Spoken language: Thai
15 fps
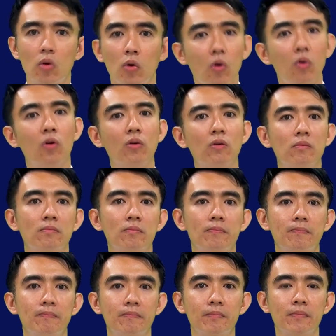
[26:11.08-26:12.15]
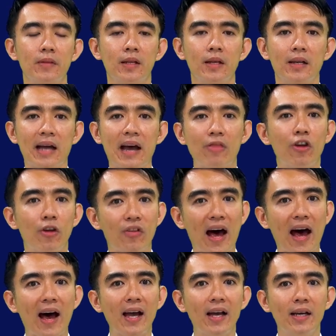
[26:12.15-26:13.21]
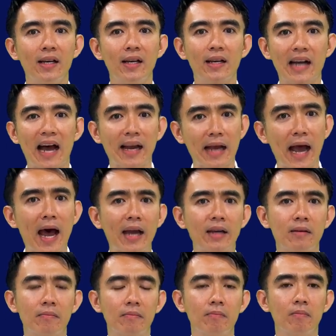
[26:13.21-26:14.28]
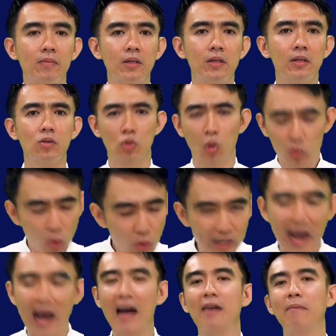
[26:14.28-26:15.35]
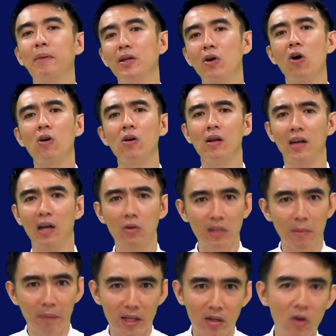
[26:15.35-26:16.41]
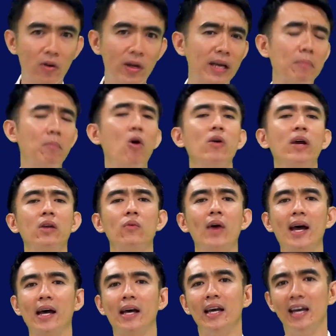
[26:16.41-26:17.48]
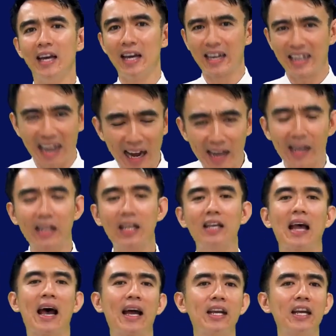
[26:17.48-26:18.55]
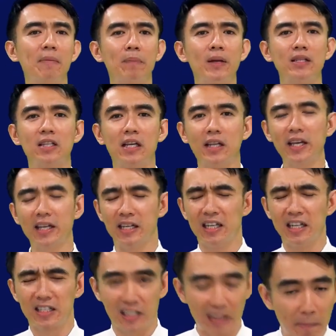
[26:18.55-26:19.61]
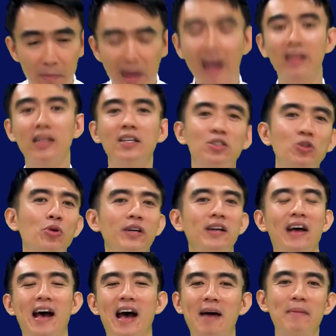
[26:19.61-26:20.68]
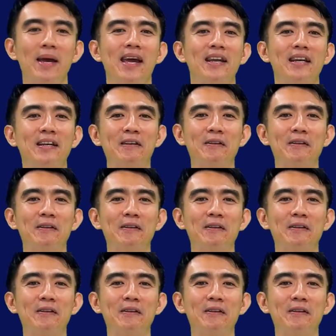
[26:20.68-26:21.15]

ลูกๆการศึกษาการงานทุกๆอย่างพี่น้องเราจำเป็นต้องมองเห็นว่าการอธิษฐานเนี่ยเป็นสิ่งที่สำคัญที่สุดอาเมน